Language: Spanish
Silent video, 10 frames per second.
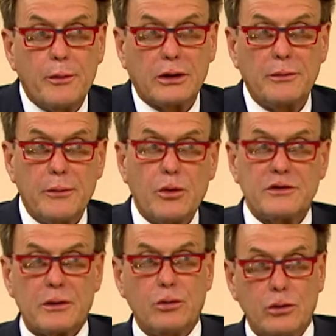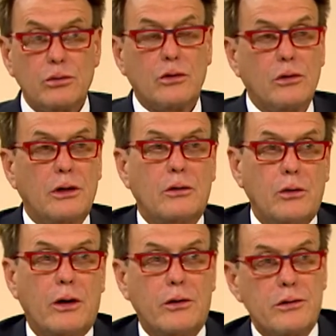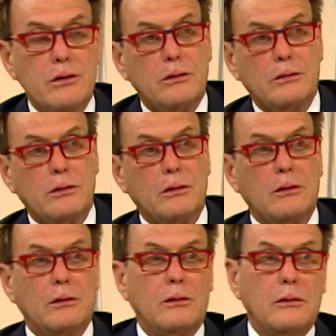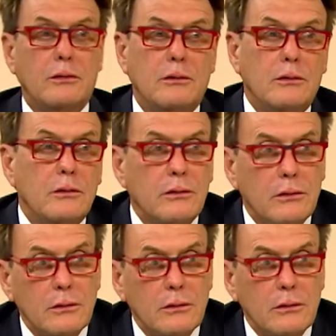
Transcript: pero también pueden ser muy duros con el jugador, ¿no? Sí, sí, a